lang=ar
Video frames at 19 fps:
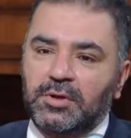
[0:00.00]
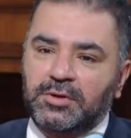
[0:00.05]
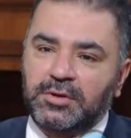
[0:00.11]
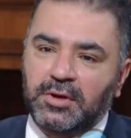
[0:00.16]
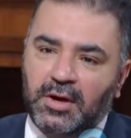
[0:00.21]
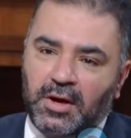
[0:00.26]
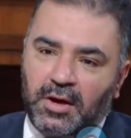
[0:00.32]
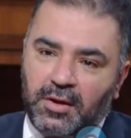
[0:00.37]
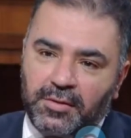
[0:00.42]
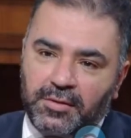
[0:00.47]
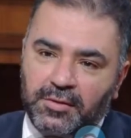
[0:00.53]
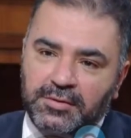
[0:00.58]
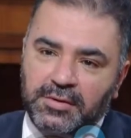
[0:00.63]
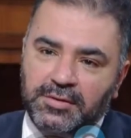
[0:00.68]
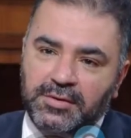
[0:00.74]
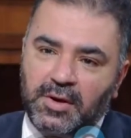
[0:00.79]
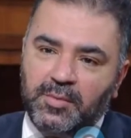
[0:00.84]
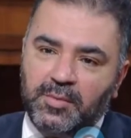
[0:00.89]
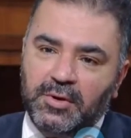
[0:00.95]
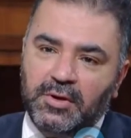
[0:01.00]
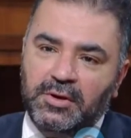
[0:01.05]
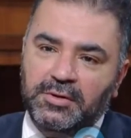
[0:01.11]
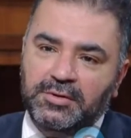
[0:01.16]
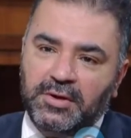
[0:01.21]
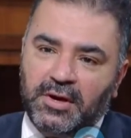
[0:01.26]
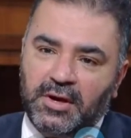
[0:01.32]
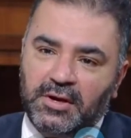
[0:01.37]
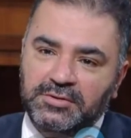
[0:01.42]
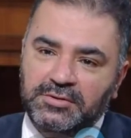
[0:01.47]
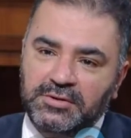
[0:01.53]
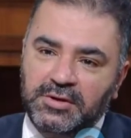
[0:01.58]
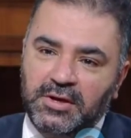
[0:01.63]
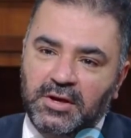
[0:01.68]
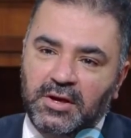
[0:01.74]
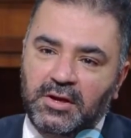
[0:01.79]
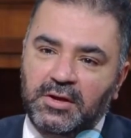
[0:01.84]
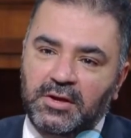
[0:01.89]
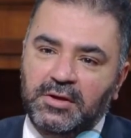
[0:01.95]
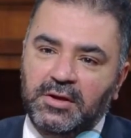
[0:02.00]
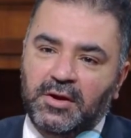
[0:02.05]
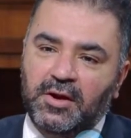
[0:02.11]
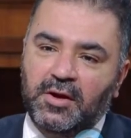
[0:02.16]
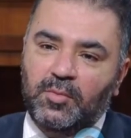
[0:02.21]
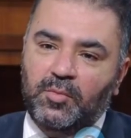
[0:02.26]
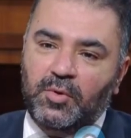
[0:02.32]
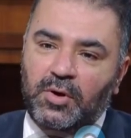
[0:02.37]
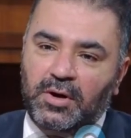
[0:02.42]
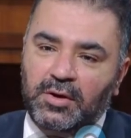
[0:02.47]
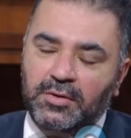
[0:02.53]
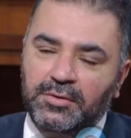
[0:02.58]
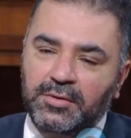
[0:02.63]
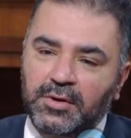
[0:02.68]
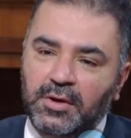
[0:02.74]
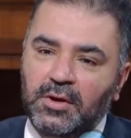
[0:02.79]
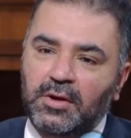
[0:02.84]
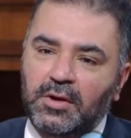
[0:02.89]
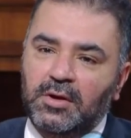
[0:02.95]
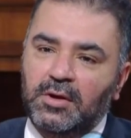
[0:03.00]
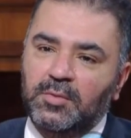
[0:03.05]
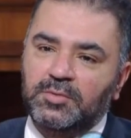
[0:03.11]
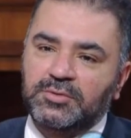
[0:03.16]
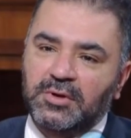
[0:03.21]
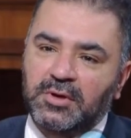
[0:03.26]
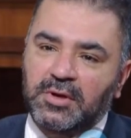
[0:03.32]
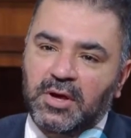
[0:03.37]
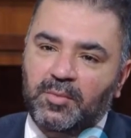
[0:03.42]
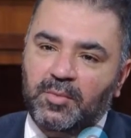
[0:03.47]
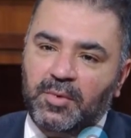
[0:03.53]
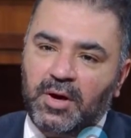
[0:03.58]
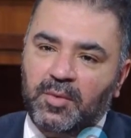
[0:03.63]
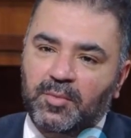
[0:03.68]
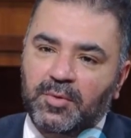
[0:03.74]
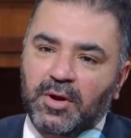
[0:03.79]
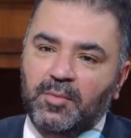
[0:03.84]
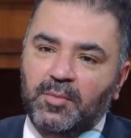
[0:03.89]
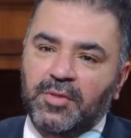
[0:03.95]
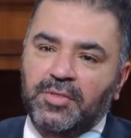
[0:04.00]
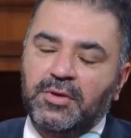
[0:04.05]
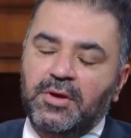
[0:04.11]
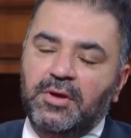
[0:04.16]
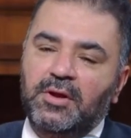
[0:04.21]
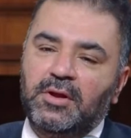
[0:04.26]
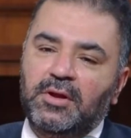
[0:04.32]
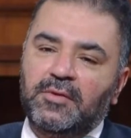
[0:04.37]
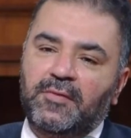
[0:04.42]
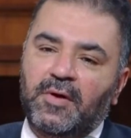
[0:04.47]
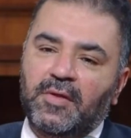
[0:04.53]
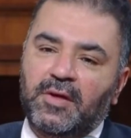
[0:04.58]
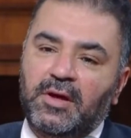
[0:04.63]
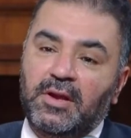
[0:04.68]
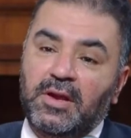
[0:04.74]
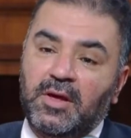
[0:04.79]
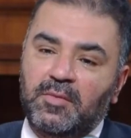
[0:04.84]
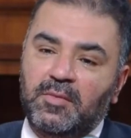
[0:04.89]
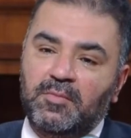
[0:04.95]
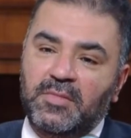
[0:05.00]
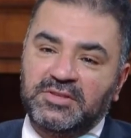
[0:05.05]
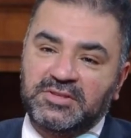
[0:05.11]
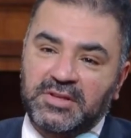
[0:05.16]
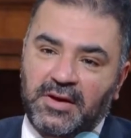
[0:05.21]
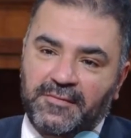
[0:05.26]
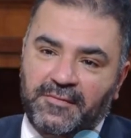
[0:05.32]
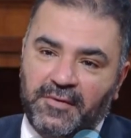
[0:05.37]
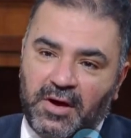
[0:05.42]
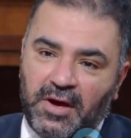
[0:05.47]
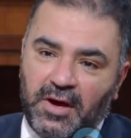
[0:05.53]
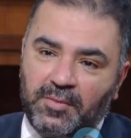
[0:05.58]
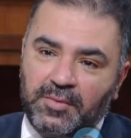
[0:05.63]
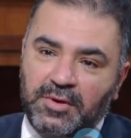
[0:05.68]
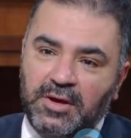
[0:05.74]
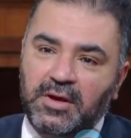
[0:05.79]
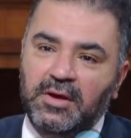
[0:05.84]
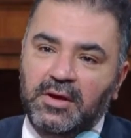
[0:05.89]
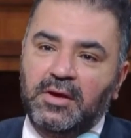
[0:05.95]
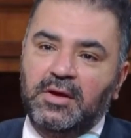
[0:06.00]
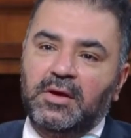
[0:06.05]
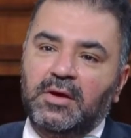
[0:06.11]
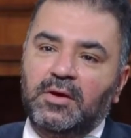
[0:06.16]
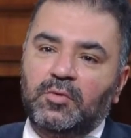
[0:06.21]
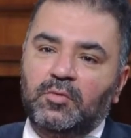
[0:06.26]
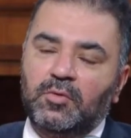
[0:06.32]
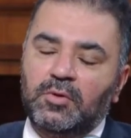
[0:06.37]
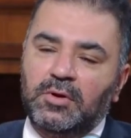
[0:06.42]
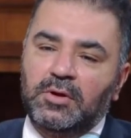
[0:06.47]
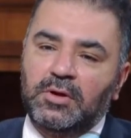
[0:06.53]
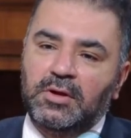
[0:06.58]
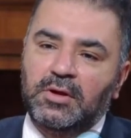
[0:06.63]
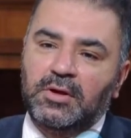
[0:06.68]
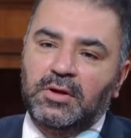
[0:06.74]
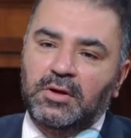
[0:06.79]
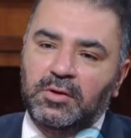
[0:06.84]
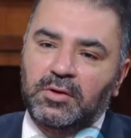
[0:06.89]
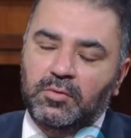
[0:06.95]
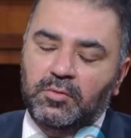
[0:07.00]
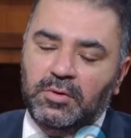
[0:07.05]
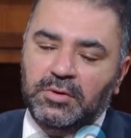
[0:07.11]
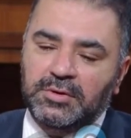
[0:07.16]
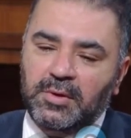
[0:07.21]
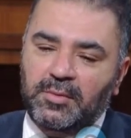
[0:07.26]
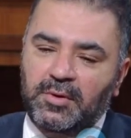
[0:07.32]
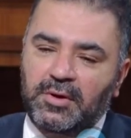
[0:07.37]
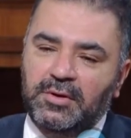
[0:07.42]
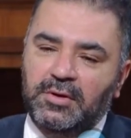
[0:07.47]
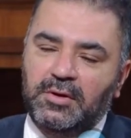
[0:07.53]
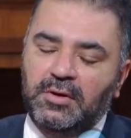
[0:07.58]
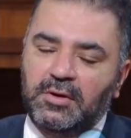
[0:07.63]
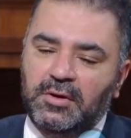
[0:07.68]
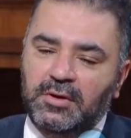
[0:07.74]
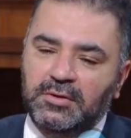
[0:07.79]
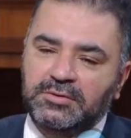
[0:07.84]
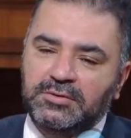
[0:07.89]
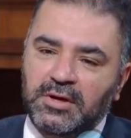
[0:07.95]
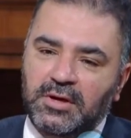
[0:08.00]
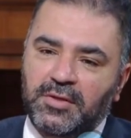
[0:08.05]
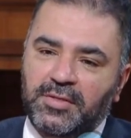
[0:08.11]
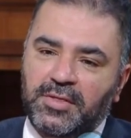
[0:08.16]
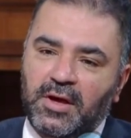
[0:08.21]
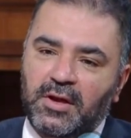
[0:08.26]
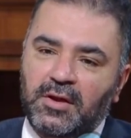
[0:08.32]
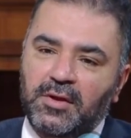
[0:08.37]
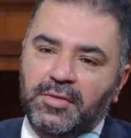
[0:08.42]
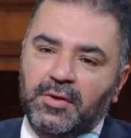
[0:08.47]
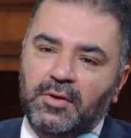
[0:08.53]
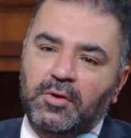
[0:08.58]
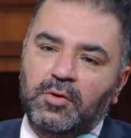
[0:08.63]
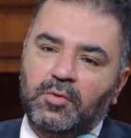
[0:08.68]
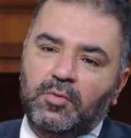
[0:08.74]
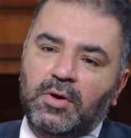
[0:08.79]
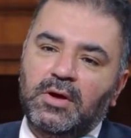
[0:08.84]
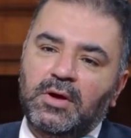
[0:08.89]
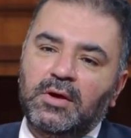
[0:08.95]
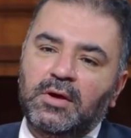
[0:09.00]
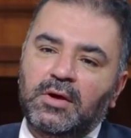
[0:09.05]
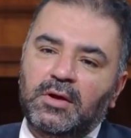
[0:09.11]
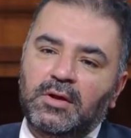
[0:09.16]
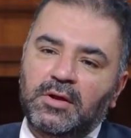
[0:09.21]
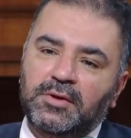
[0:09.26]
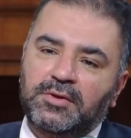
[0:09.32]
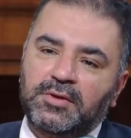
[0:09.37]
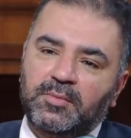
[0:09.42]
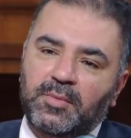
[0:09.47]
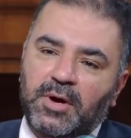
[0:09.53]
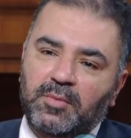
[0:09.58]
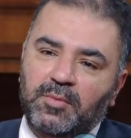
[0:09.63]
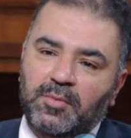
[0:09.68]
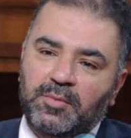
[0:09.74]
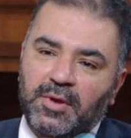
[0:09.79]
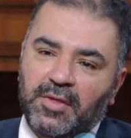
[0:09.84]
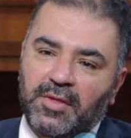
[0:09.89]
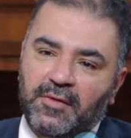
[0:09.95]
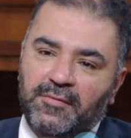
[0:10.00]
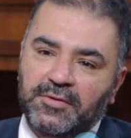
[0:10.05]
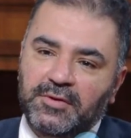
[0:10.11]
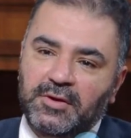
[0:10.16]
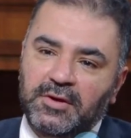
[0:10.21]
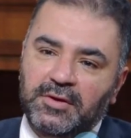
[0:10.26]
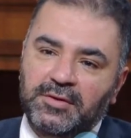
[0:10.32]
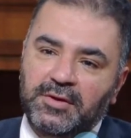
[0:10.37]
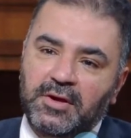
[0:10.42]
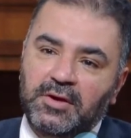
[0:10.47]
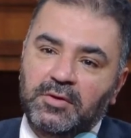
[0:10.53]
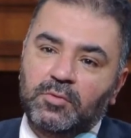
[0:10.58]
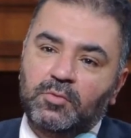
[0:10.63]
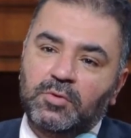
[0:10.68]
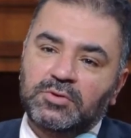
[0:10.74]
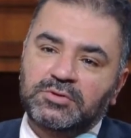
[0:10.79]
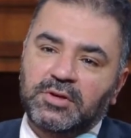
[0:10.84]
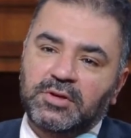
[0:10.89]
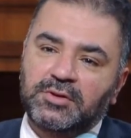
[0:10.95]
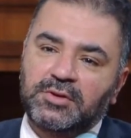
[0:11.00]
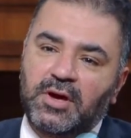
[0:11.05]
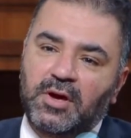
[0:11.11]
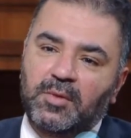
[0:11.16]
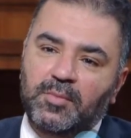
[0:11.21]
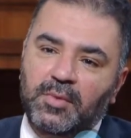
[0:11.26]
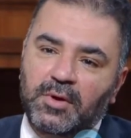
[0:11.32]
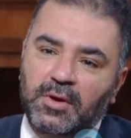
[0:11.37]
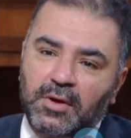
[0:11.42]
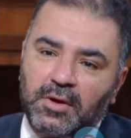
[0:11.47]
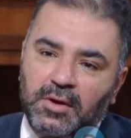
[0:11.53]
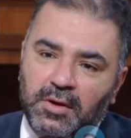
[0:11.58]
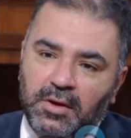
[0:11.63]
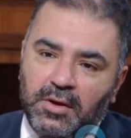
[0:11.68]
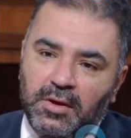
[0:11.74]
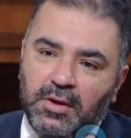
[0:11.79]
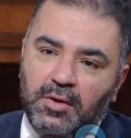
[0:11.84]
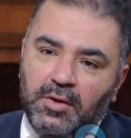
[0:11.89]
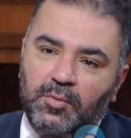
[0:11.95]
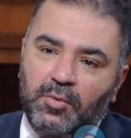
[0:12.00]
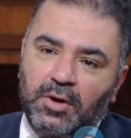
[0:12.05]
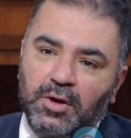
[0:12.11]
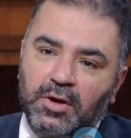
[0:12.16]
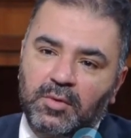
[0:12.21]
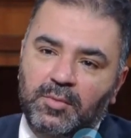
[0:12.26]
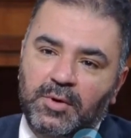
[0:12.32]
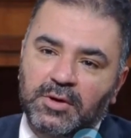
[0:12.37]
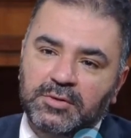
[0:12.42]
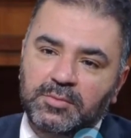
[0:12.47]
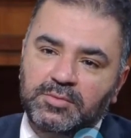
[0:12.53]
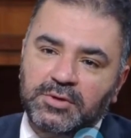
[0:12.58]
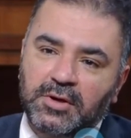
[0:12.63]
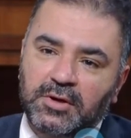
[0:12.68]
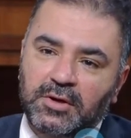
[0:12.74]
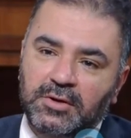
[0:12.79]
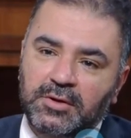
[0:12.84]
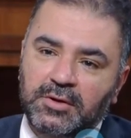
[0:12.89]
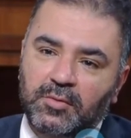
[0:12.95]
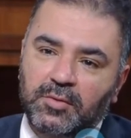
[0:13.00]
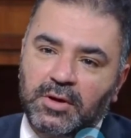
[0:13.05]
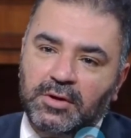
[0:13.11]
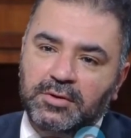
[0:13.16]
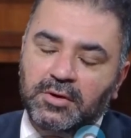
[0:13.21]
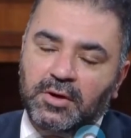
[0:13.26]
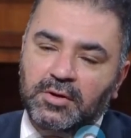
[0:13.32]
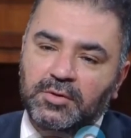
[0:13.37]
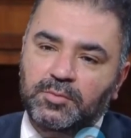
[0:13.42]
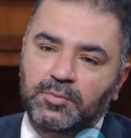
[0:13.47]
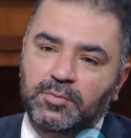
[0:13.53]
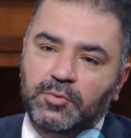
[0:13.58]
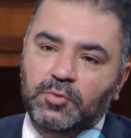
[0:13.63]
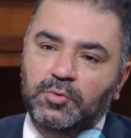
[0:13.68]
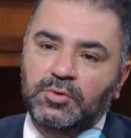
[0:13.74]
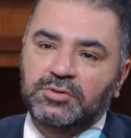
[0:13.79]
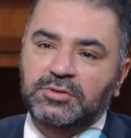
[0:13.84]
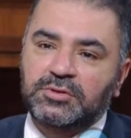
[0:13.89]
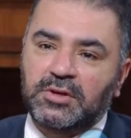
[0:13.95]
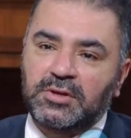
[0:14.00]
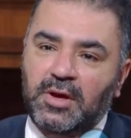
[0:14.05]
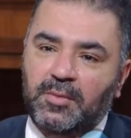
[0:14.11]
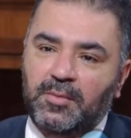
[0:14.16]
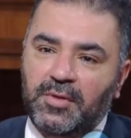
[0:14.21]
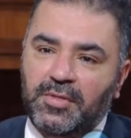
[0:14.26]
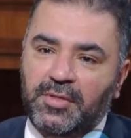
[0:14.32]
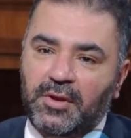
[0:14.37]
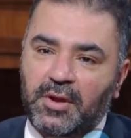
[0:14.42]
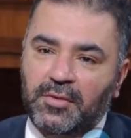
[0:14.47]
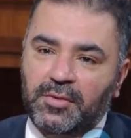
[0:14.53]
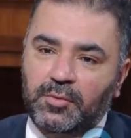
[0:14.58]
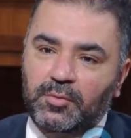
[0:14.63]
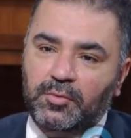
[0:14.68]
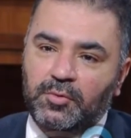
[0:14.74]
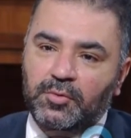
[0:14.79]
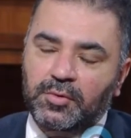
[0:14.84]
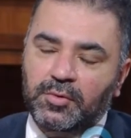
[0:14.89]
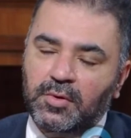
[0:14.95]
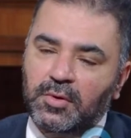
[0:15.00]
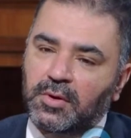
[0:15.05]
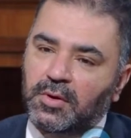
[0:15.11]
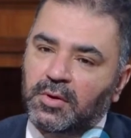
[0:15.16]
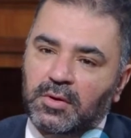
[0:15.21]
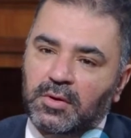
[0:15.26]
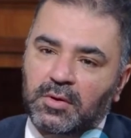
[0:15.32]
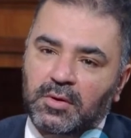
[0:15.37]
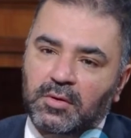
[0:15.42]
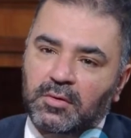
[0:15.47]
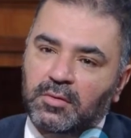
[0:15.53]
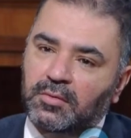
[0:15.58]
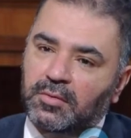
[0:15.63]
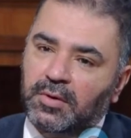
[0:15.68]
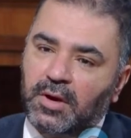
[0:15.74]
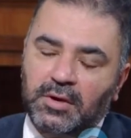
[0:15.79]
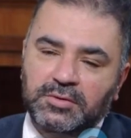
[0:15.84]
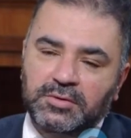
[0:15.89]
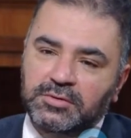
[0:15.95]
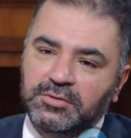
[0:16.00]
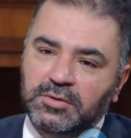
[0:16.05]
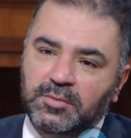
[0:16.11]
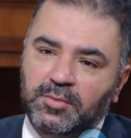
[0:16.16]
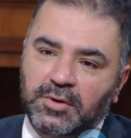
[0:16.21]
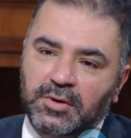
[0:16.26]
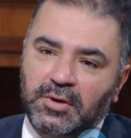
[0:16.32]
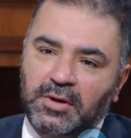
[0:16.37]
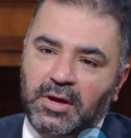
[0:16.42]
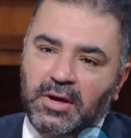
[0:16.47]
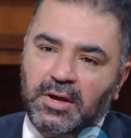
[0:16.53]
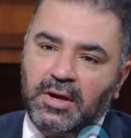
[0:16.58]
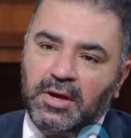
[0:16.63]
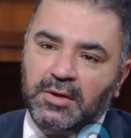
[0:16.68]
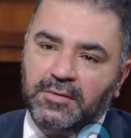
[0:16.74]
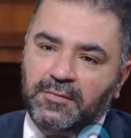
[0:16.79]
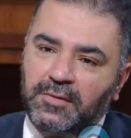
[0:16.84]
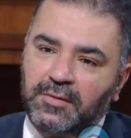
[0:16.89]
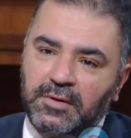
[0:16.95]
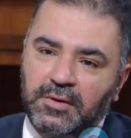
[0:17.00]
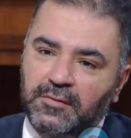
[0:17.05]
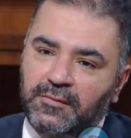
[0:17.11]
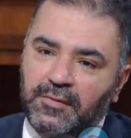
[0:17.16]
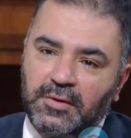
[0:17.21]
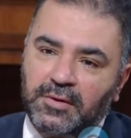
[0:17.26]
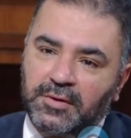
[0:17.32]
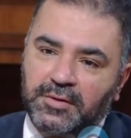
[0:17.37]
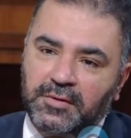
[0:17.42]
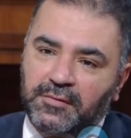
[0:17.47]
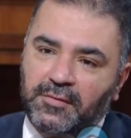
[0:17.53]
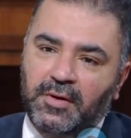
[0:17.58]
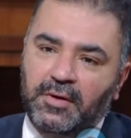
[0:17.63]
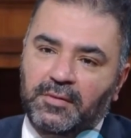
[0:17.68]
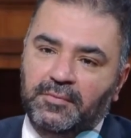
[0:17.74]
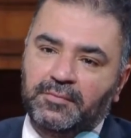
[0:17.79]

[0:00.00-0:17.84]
اتخاذ التدابير الاحترازيه اللي هي رقم واحد لبس الكمام، رقم اثنين الحفاظ على مسافه امنه والطبعا الشيء الثالث اللي هو الاهتمام بنظافه اليدين واستخدام آه، المعقمات بشكل دوري، اعتقد دون استخدام هالثلاث امور آه، راح تستمر الحالات في في الارتفاع.